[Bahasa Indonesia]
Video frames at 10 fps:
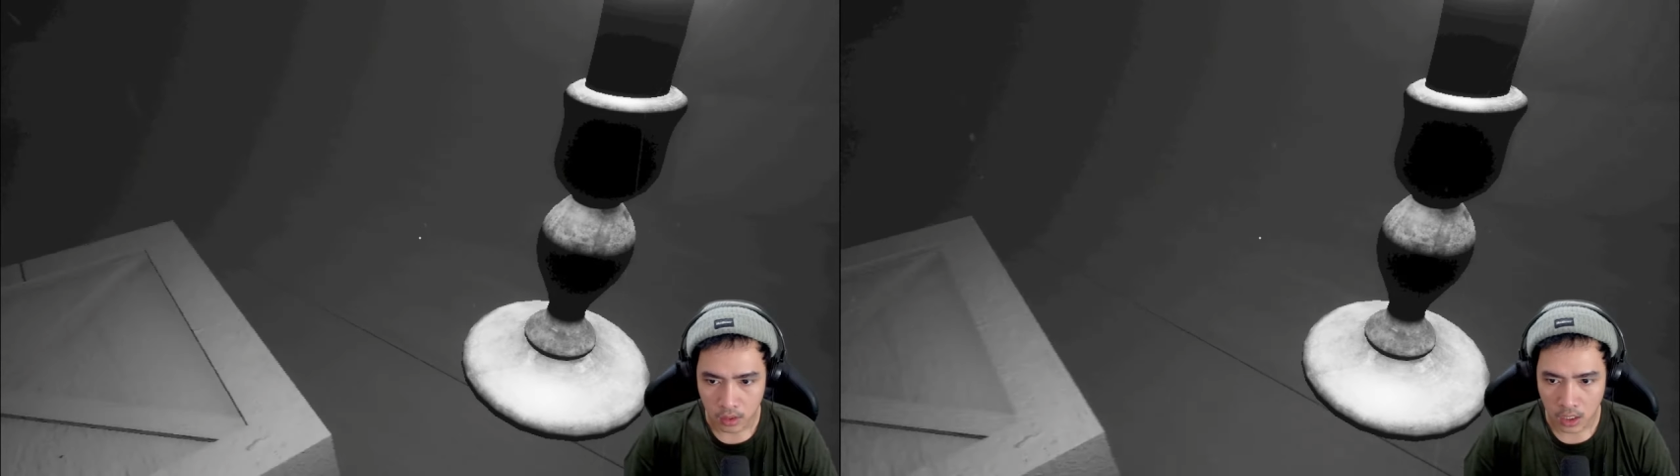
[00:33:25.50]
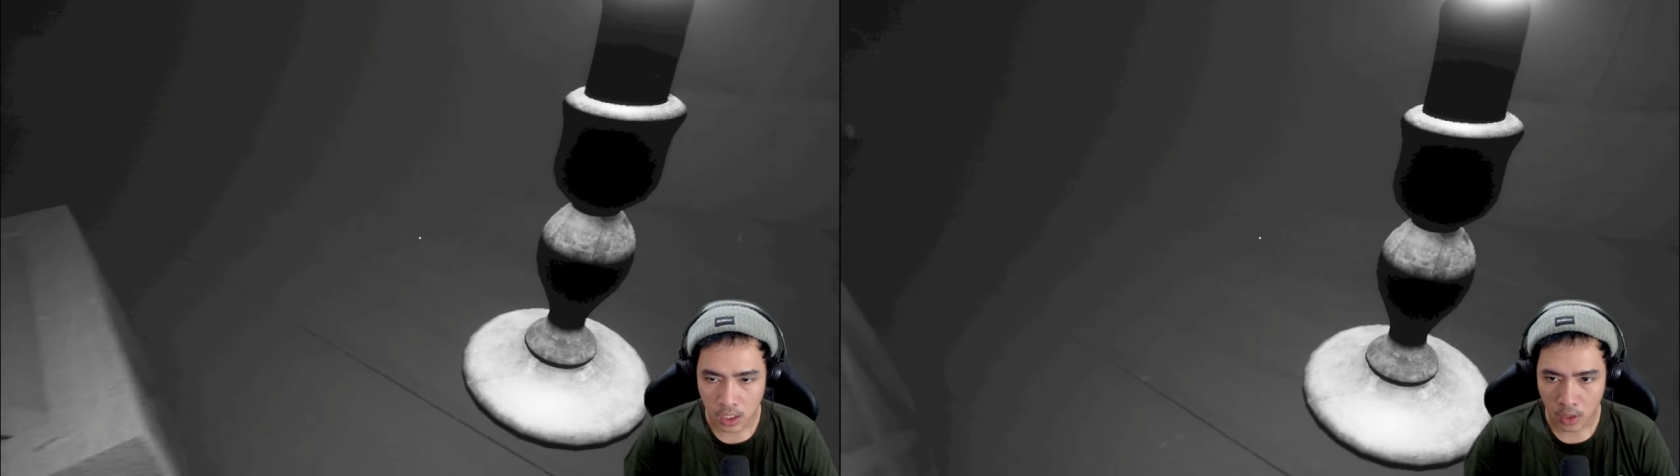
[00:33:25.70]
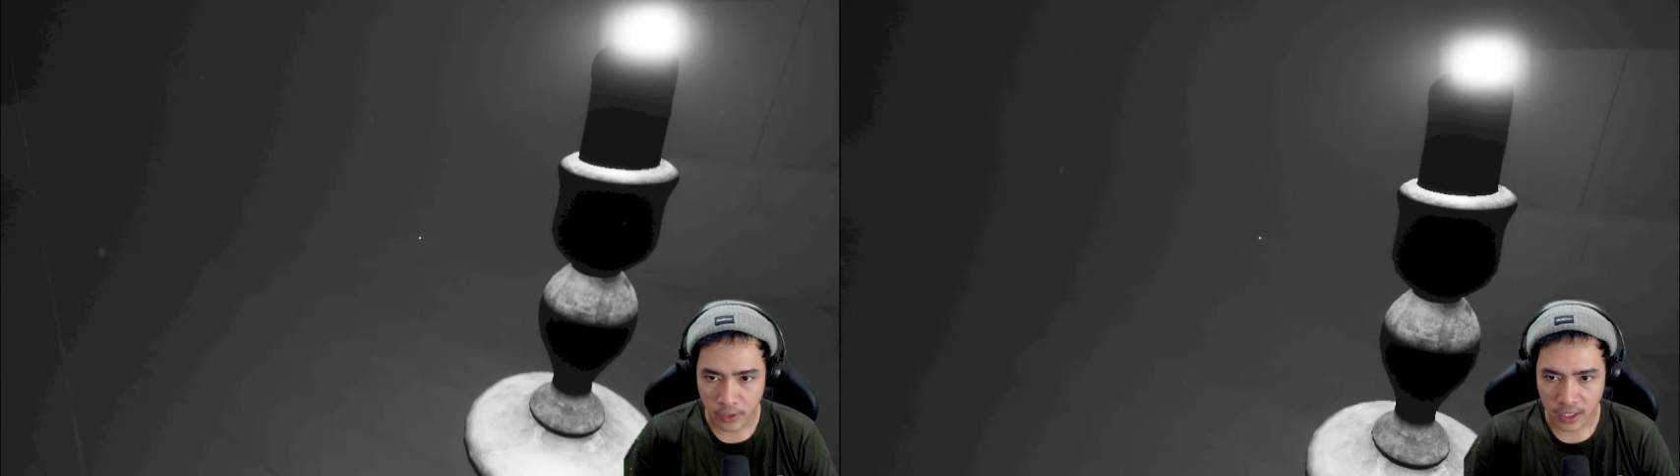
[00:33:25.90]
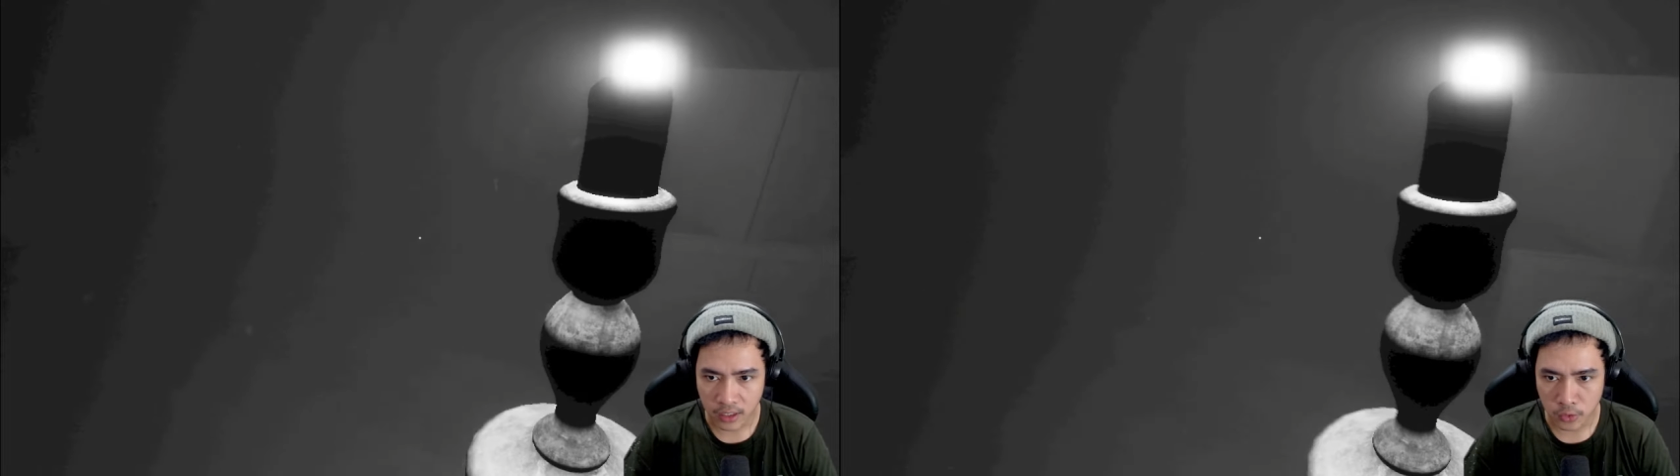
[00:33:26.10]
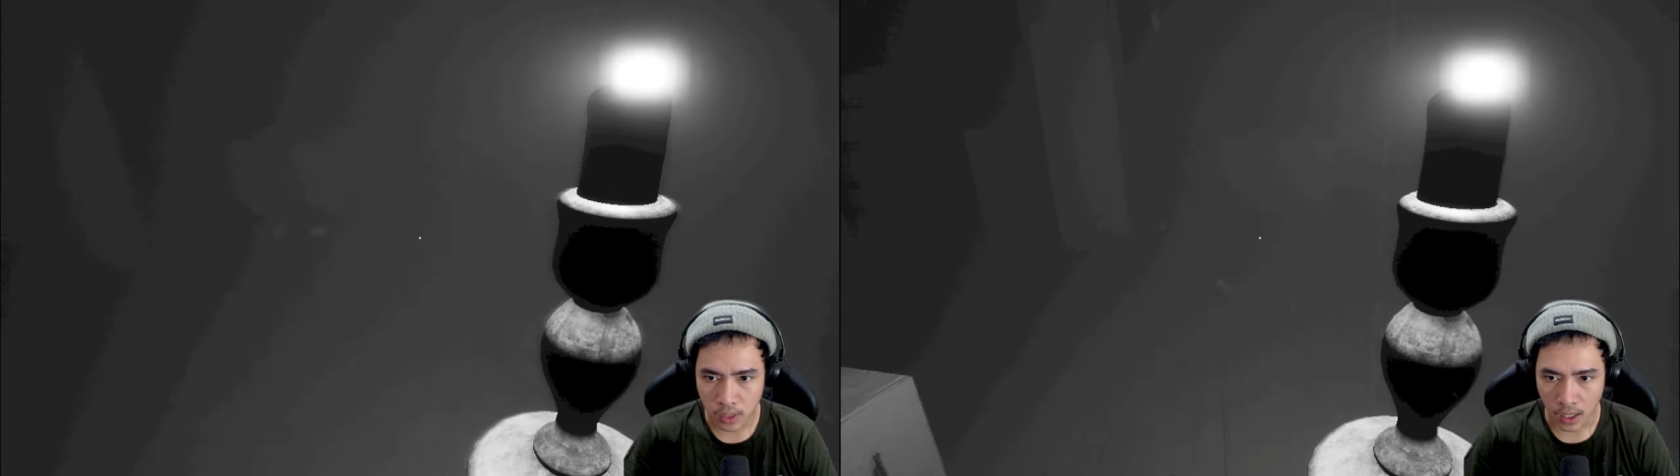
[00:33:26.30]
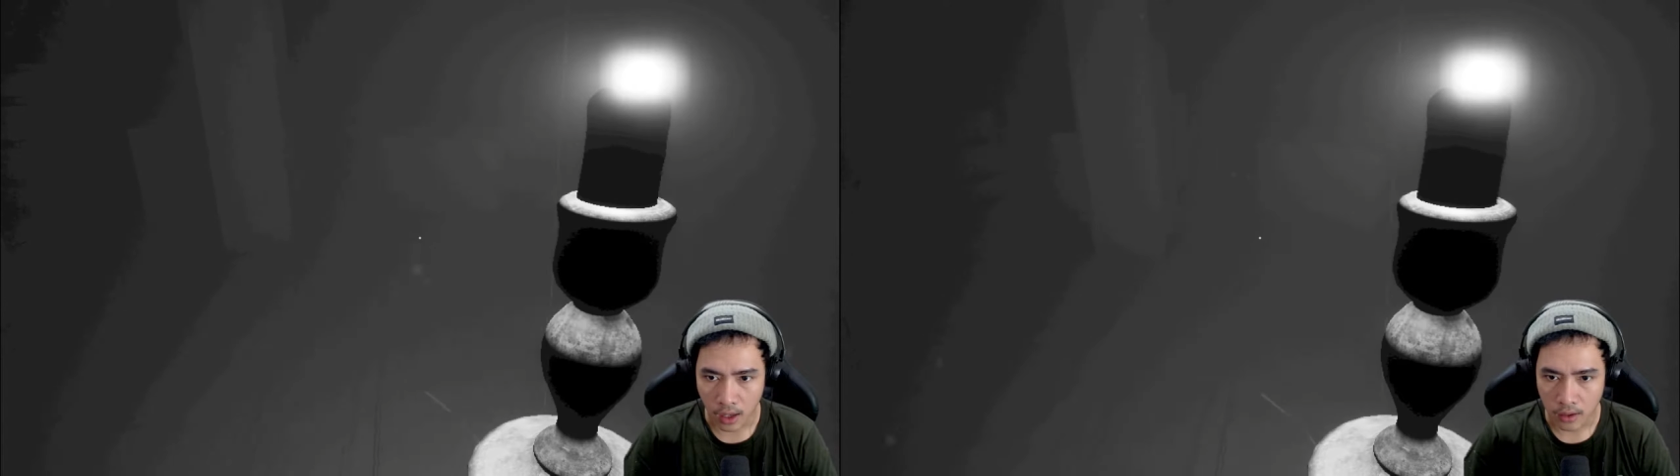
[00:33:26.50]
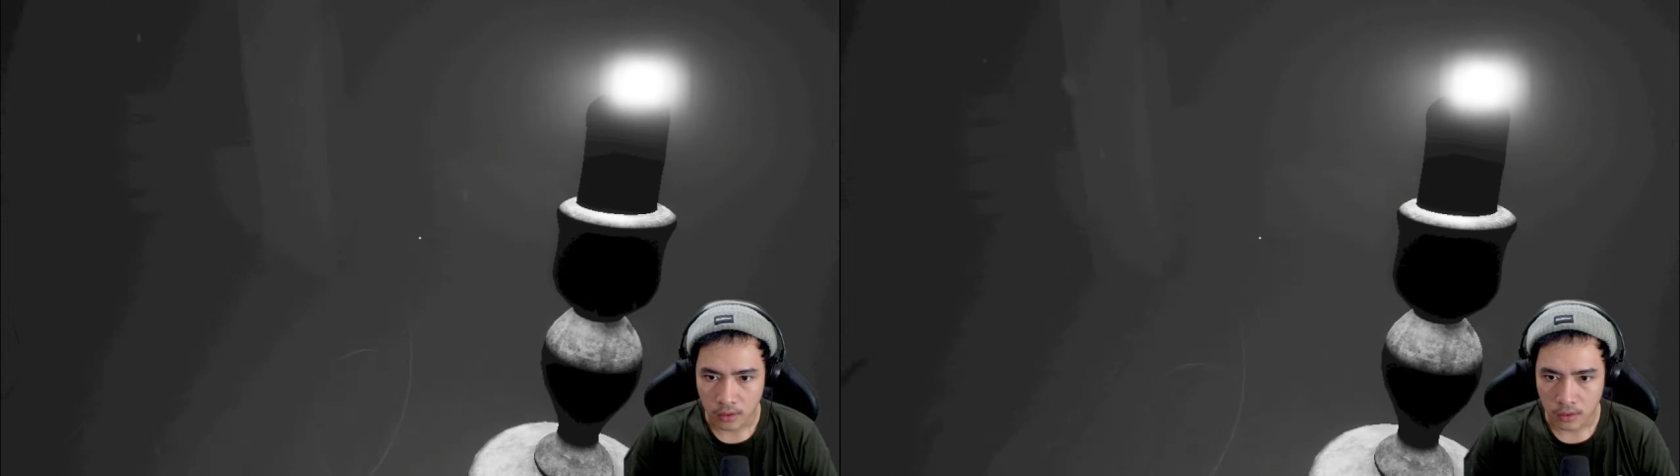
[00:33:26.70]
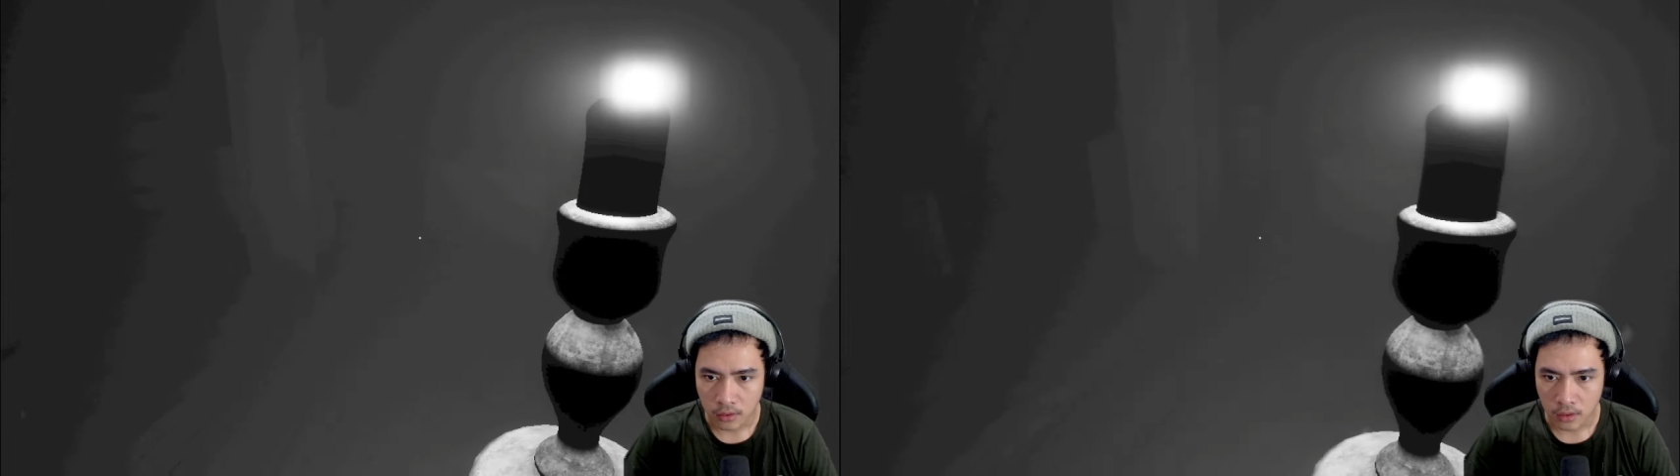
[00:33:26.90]
Ini coil juga.
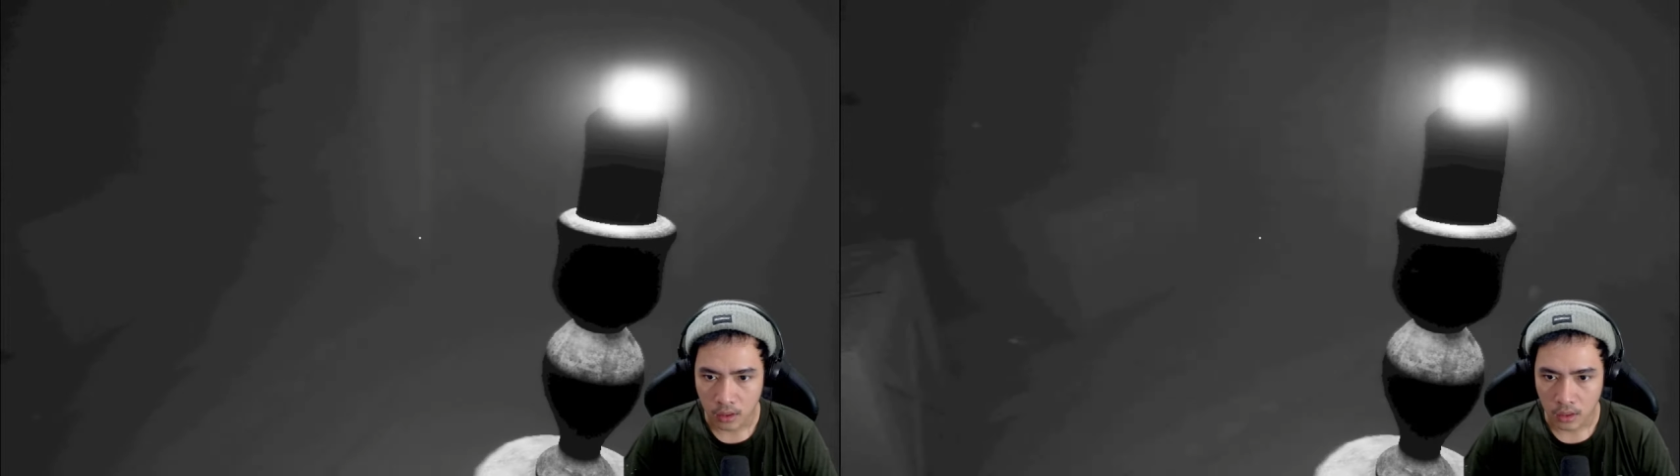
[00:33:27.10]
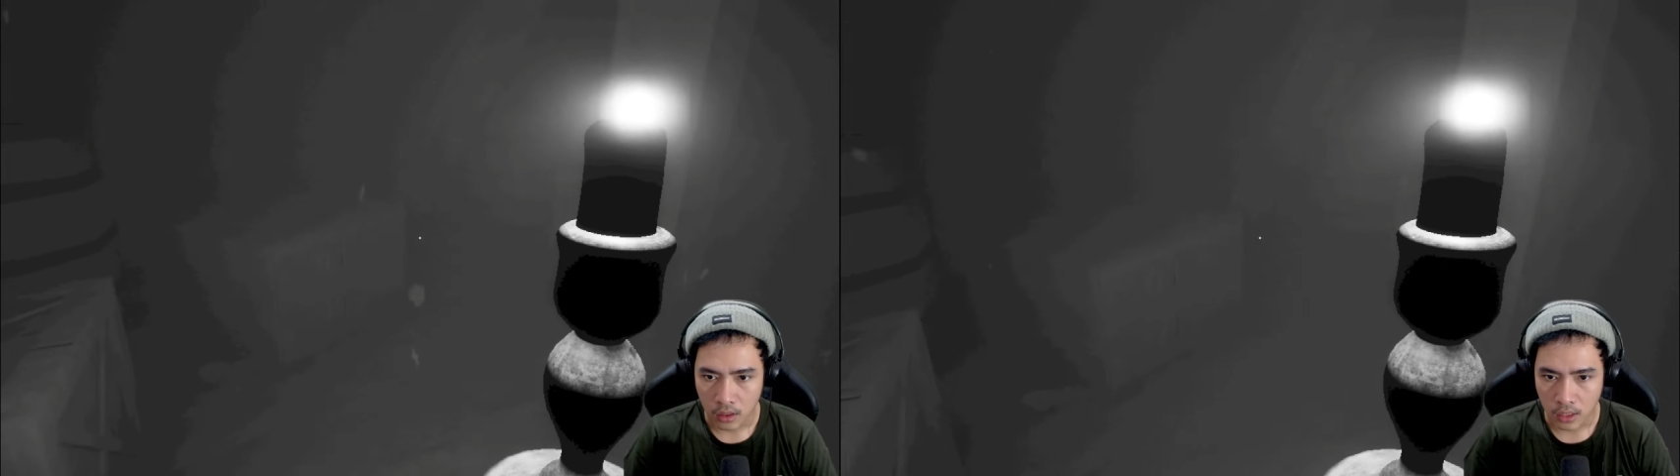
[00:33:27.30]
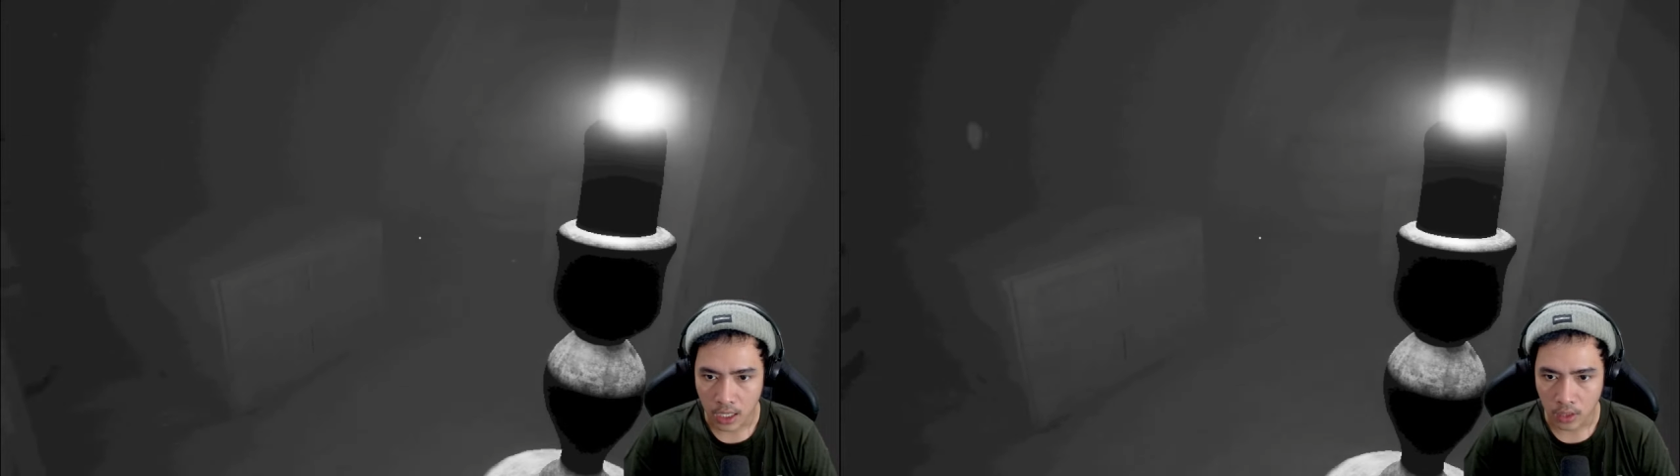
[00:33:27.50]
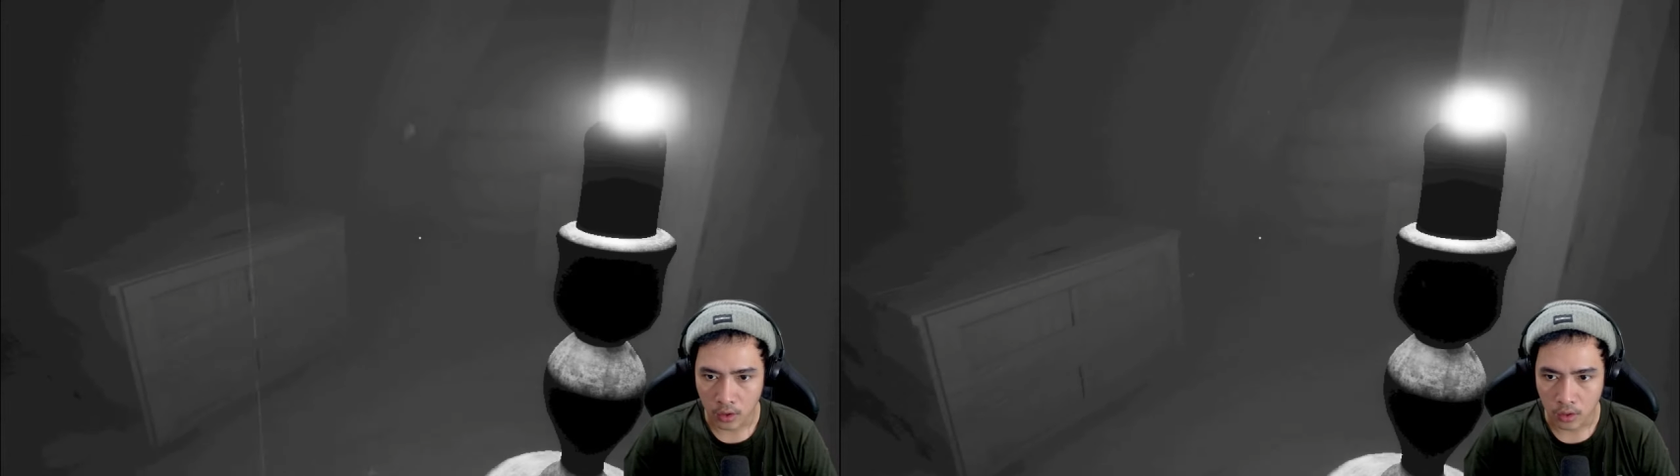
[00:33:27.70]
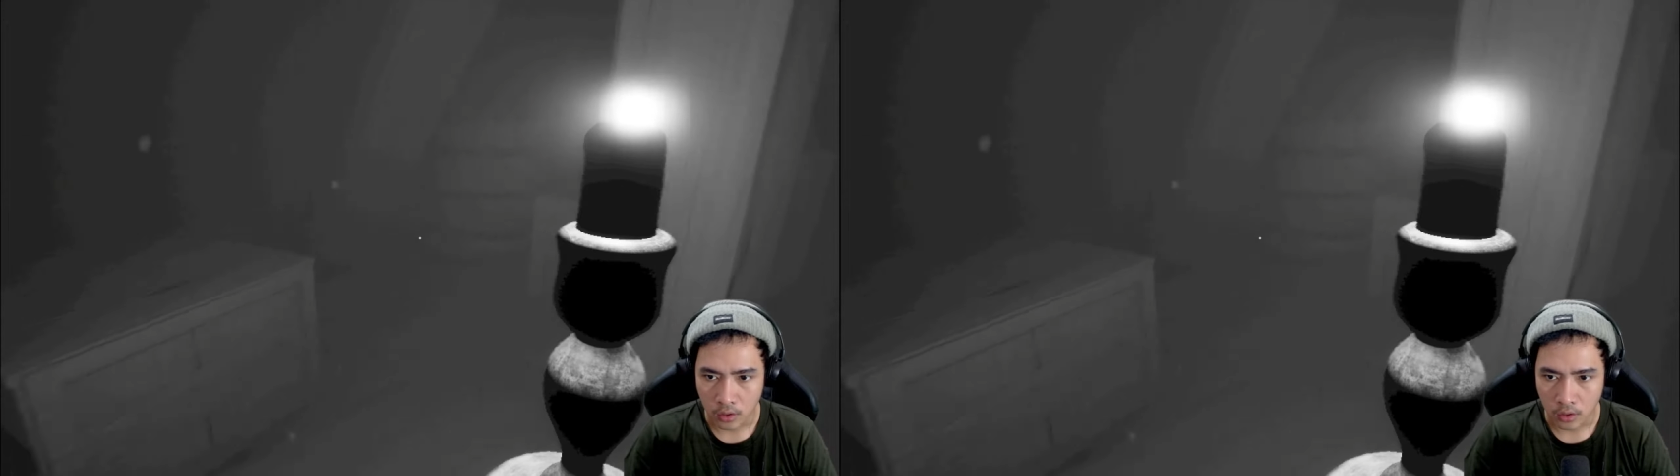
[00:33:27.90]
Nah loh.